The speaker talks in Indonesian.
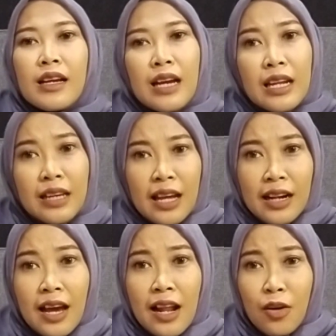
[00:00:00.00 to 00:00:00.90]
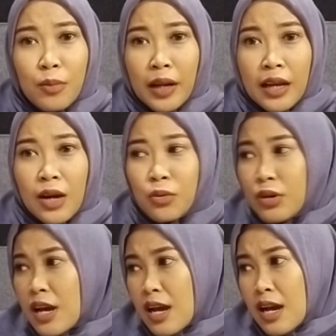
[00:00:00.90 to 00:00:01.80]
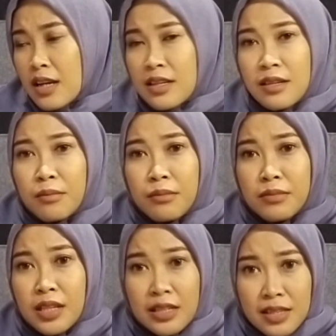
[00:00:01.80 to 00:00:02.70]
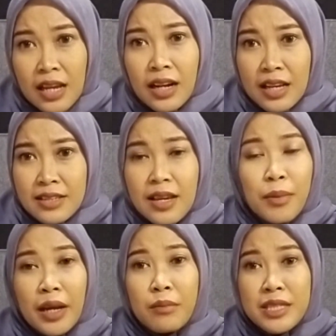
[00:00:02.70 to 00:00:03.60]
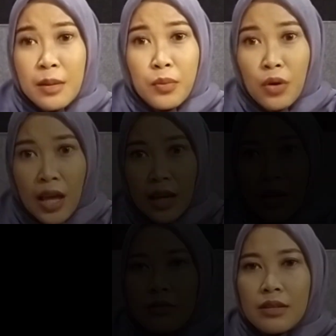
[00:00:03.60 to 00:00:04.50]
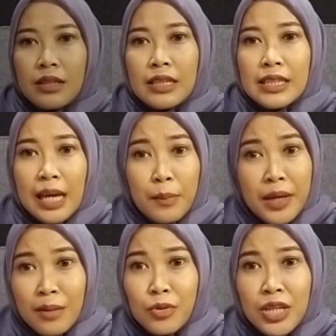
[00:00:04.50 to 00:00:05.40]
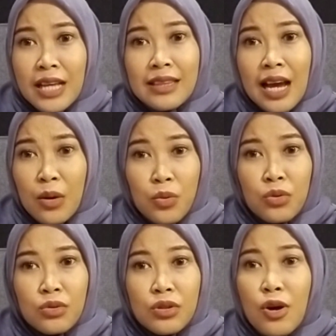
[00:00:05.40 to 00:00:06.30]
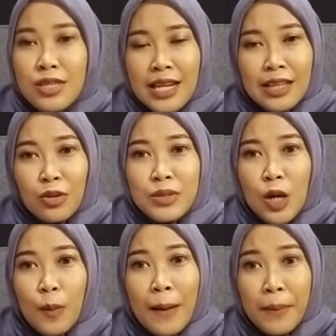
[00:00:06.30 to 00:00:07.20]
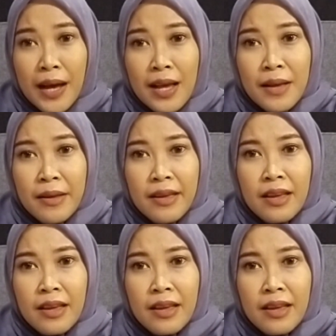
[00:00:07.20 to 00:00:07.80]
Kan karena kalau mereka udah selesai kelasnya mereka bisa pulang. Tapi kemudian tahu dosen itu menjawab apa?